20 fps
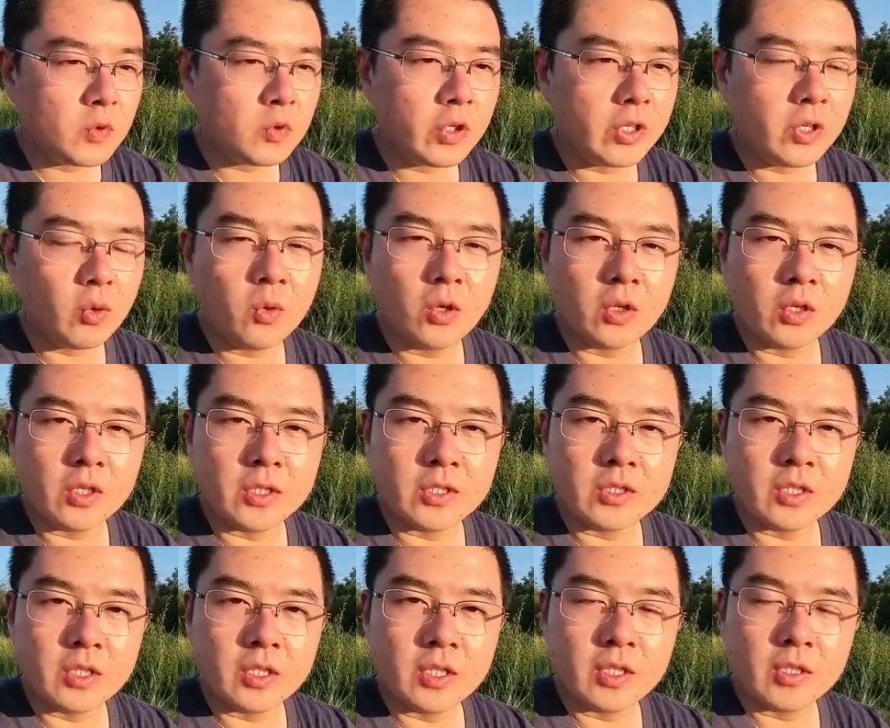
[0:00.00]
就可以获得
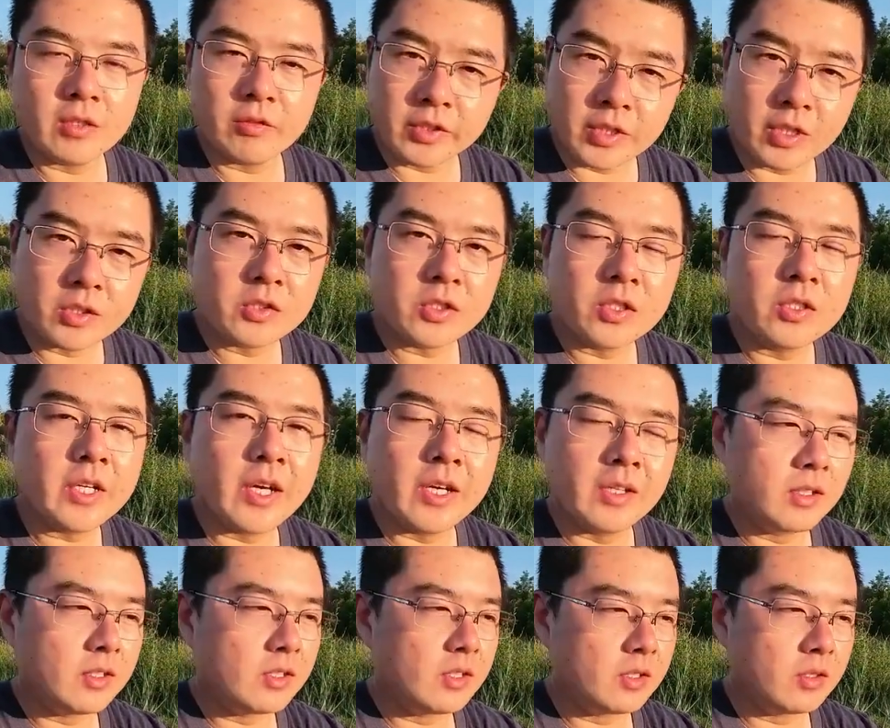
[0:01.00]
一些非常惊
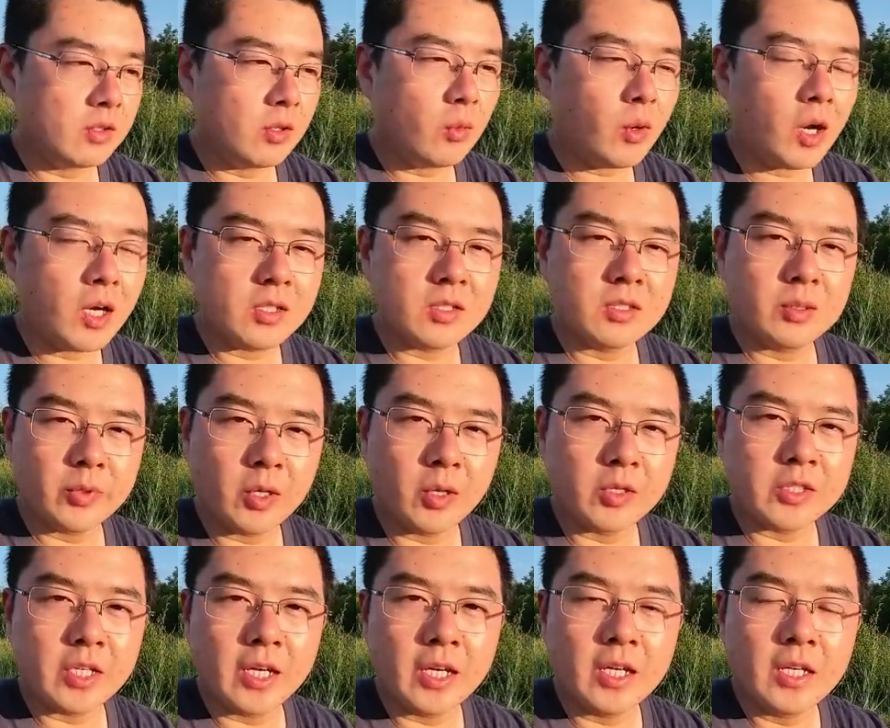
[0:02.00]
艳的这种画质的
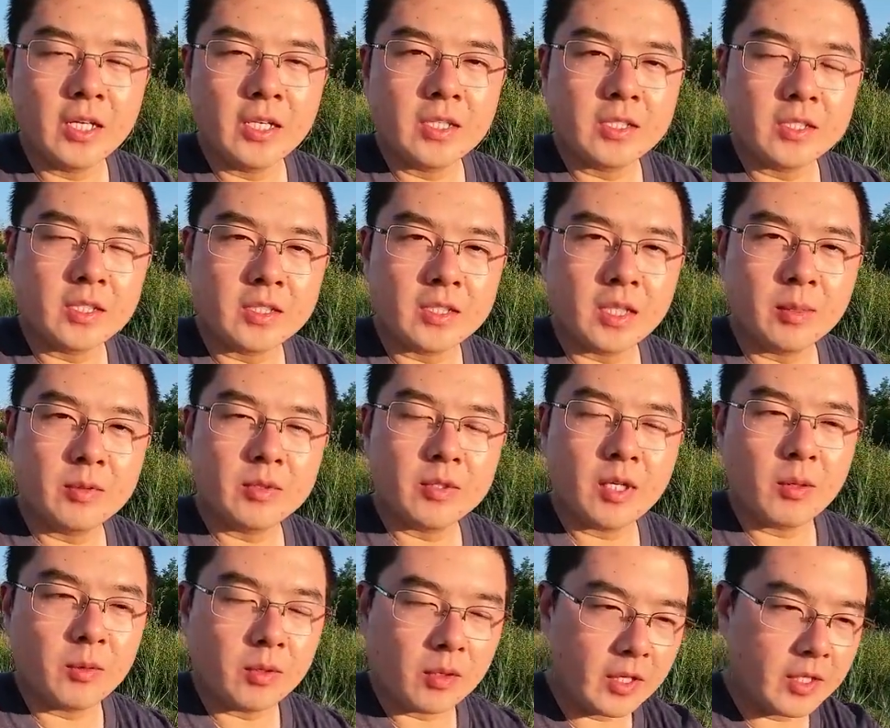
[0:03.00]
表现。这个咱
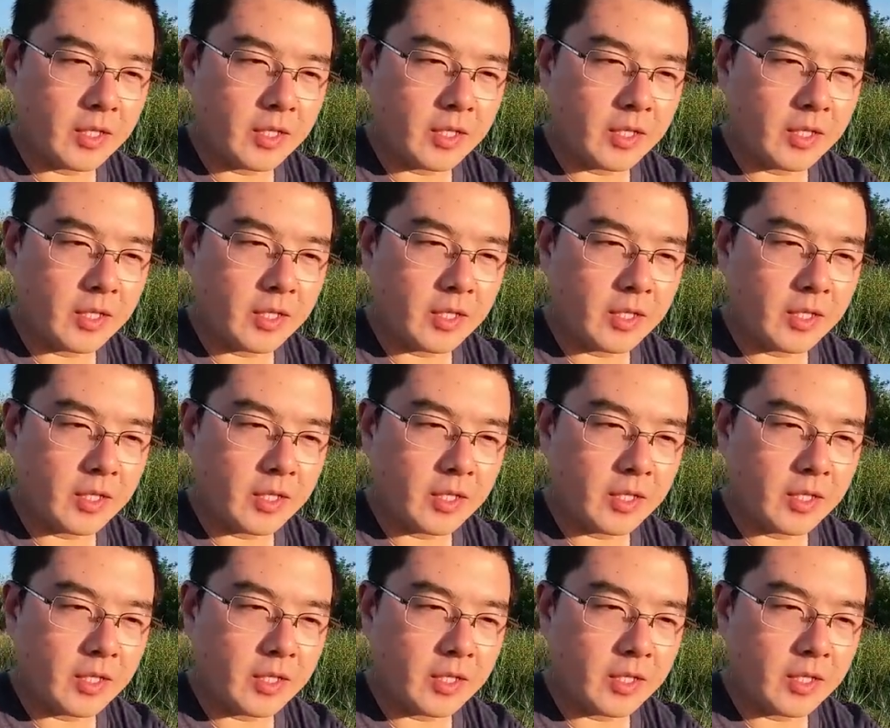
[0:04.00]
们待